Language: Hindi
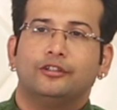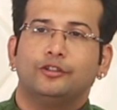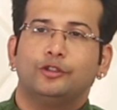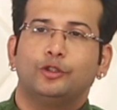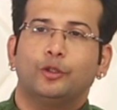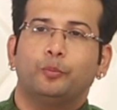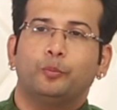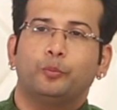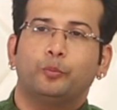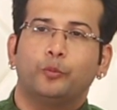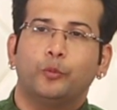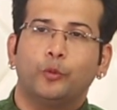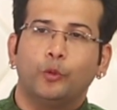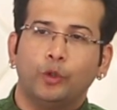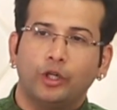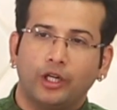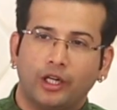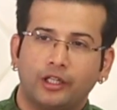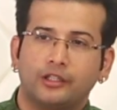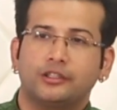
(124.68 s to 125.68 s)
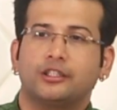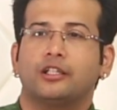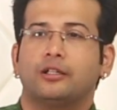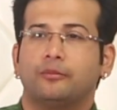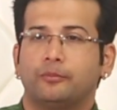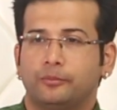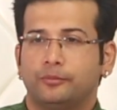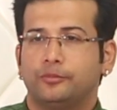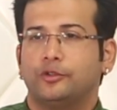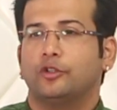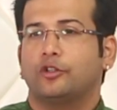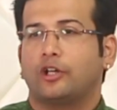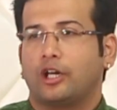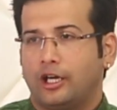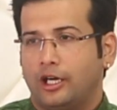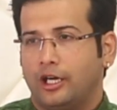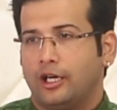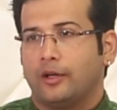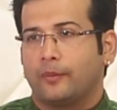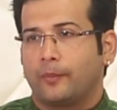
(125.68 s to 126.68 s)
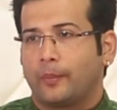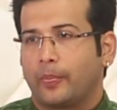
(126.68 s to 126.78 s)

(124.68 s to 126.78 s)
जो पुनर्जन्म जो रहा